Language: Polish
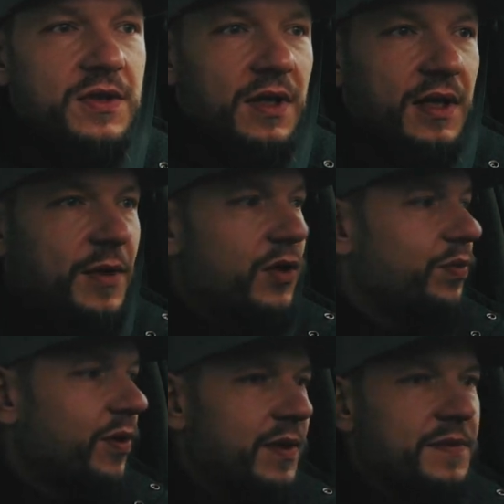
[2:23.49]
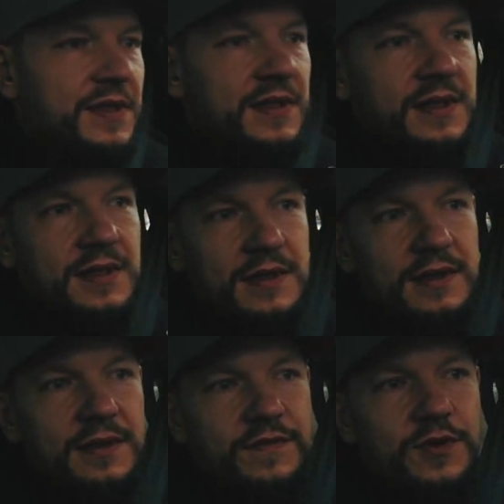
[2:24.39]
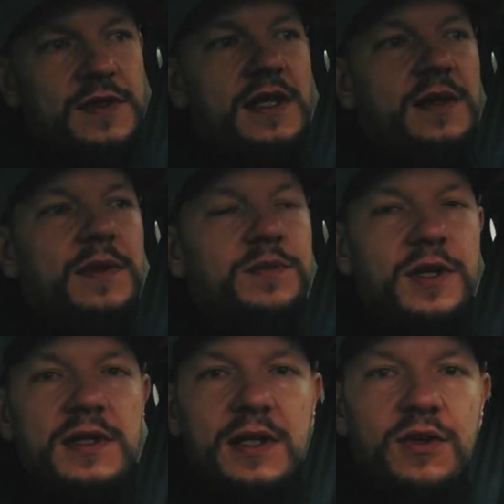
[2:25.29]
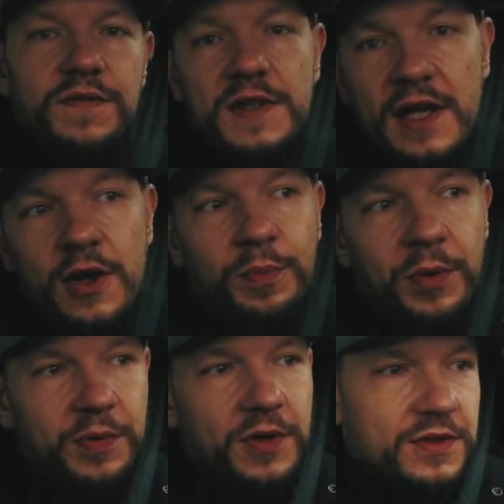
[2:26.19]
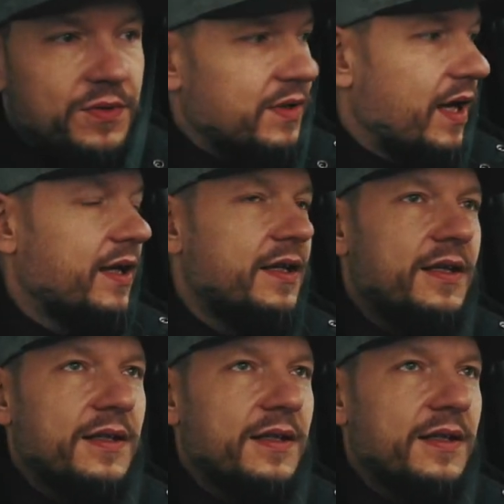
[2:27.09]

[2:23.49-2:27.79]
z kolei miały problem z e, wrzucaniem na przykład tego wideo po prostu, tak?